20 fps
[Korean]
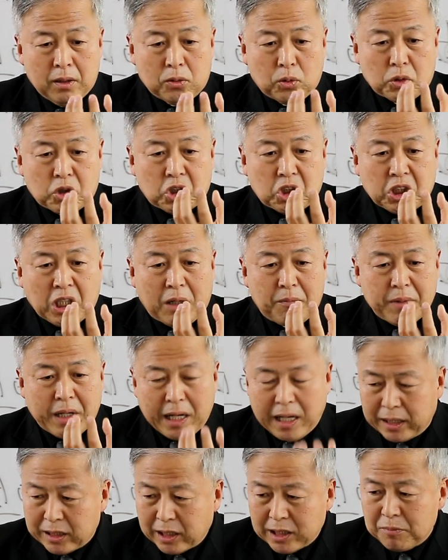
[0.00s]
또참
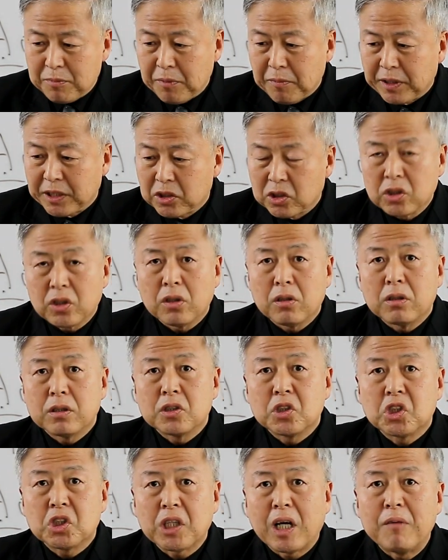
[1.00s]
하나님이면서
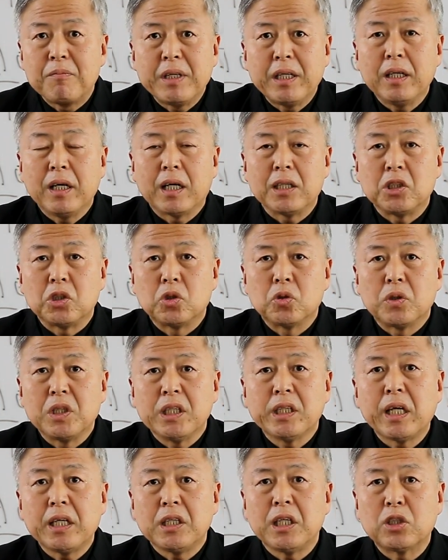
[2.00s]
참 인간이죠.
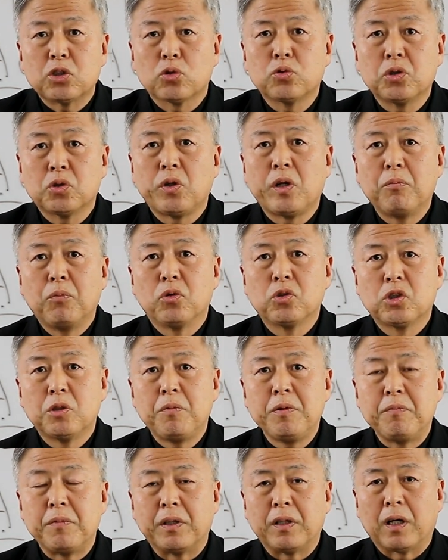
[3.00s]
이게 예수 그리스도의
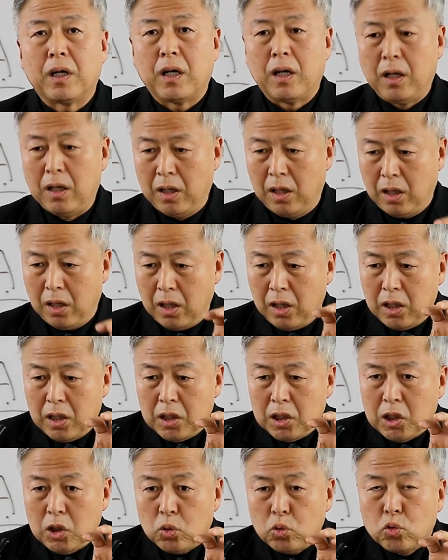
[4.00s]
모습입니다.
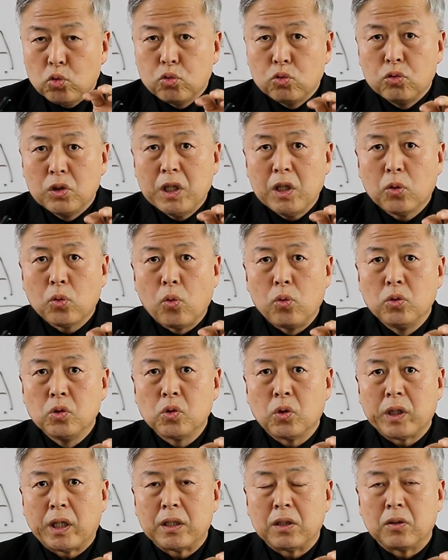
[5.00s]
이 둘이
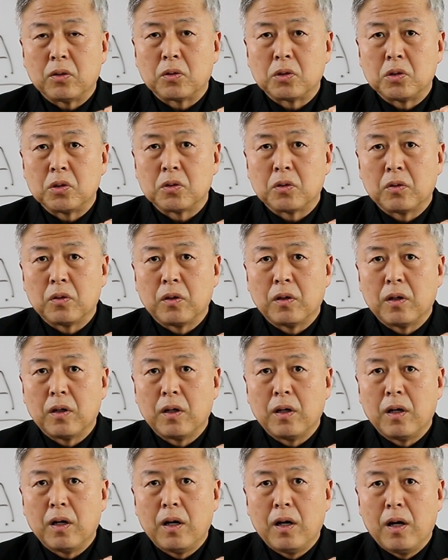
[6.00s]
공존하는 거죠.
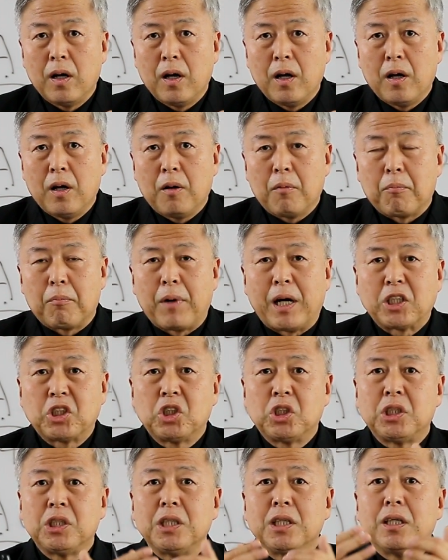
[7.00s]

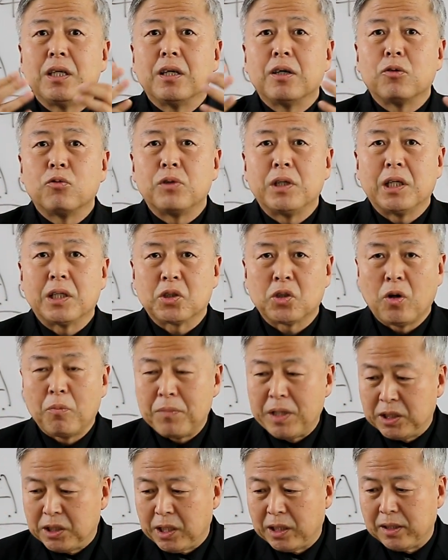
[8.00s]
마치 우리가
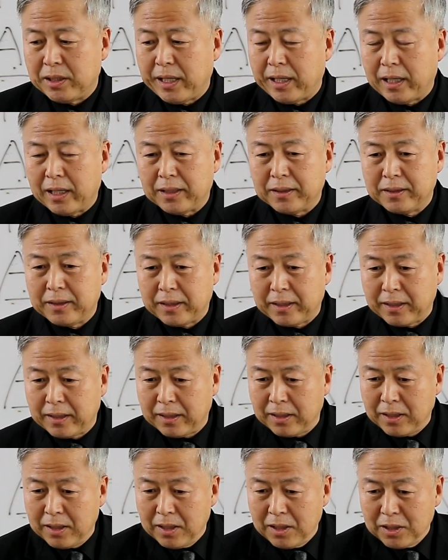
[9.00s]
성만찬을 행할
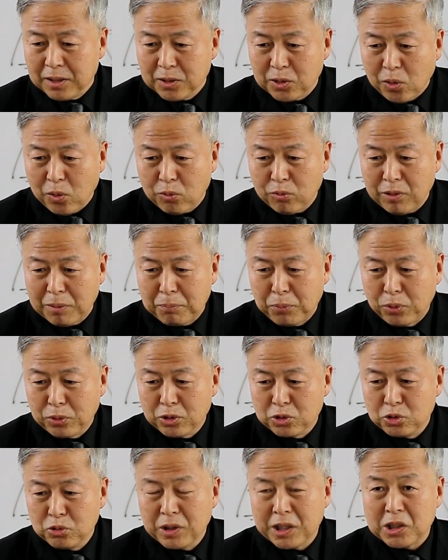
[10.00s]
때 떡과
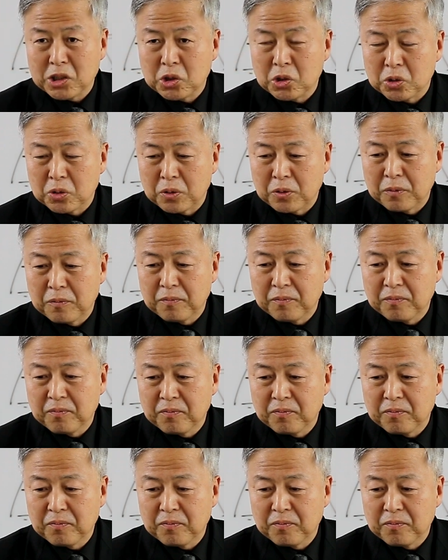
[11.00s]
포도주가 있죠.